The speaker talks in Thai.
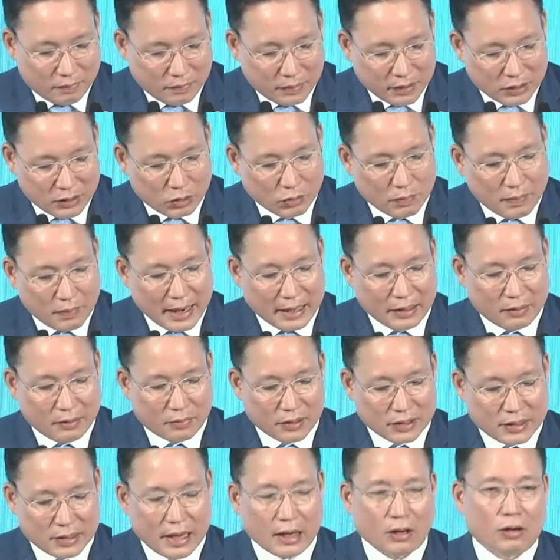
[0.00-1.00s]
ปัจจุบัน
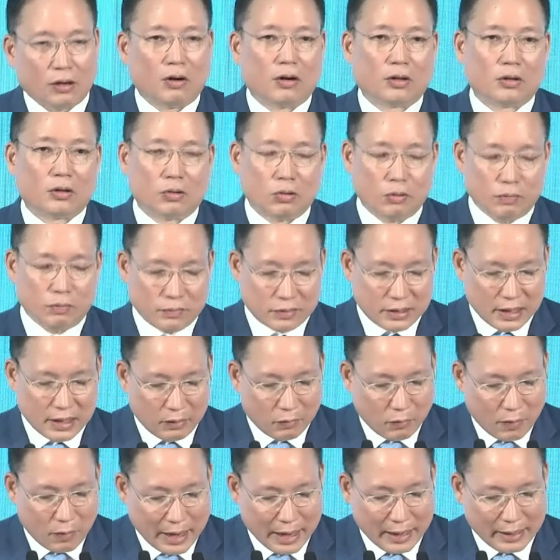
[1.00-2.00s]
ประชากรกลุ่ม
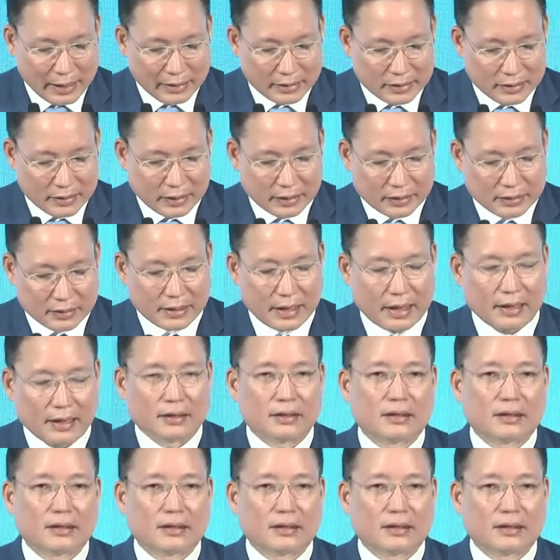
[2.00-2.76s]
Gen Y และ Gen Z